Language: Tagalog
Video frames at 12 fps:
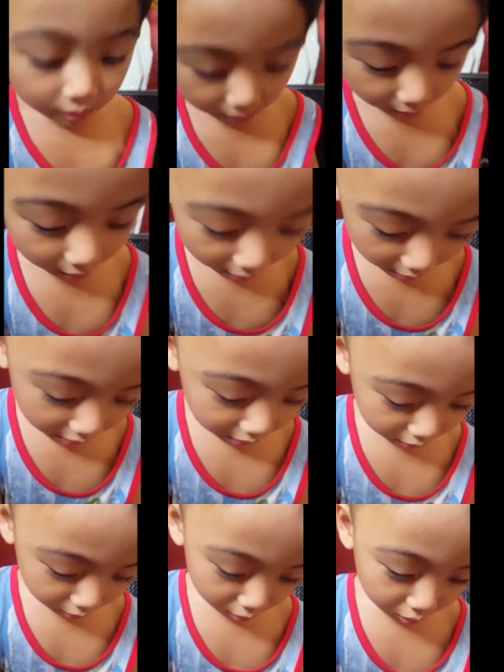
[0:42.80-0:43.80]

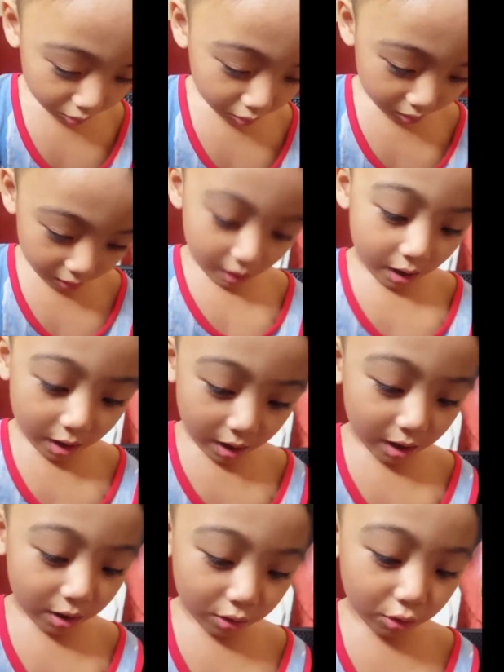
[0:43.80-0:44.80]
Layo,
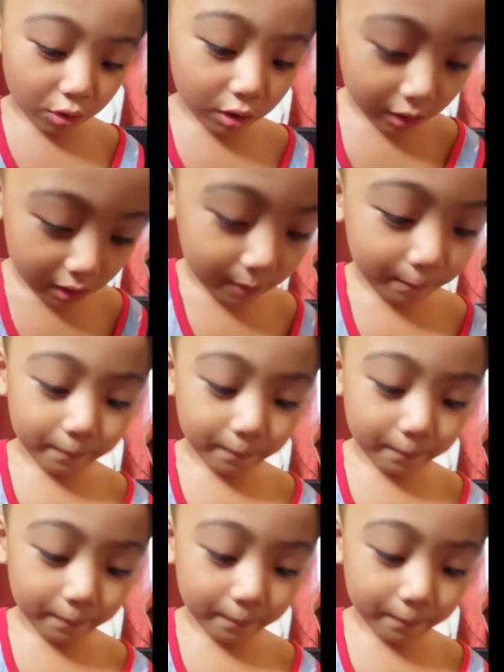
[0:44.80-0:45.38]
layo Kailan